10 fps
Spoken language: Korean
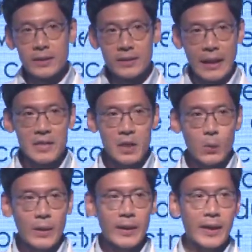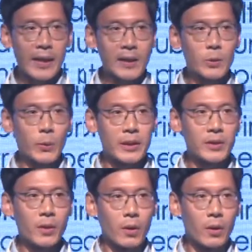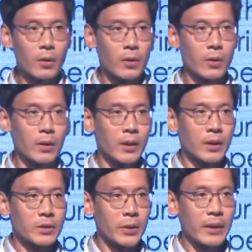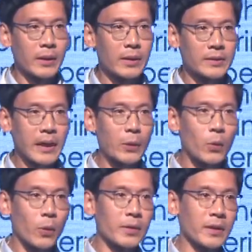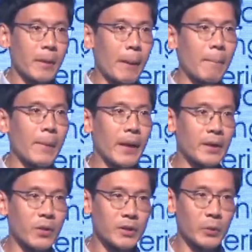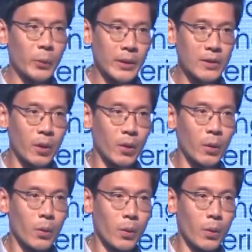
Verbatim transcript: 단체와의 계약을 통해서 저희가 사용권 등을 판매하는 것을 통해서